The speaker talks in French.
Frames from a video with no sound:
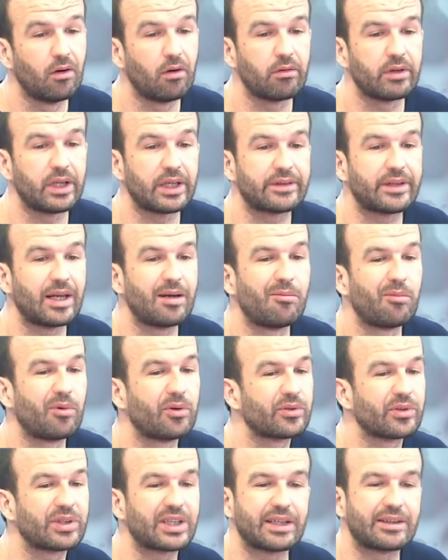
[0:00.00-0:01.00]
on a
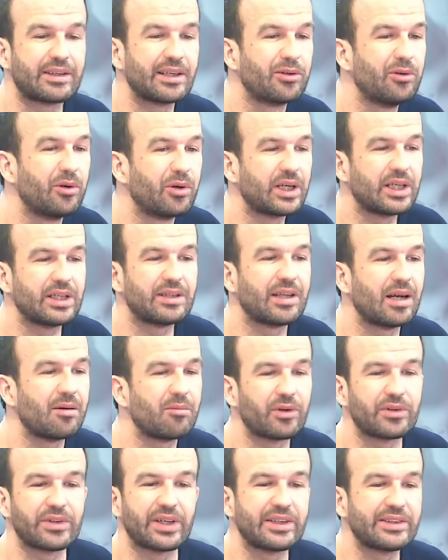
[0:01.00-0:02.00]
tellement de catégories,
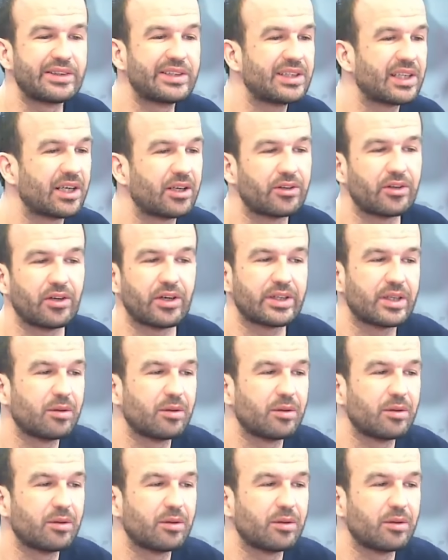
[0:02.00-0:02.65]
tellement d'indicateurs,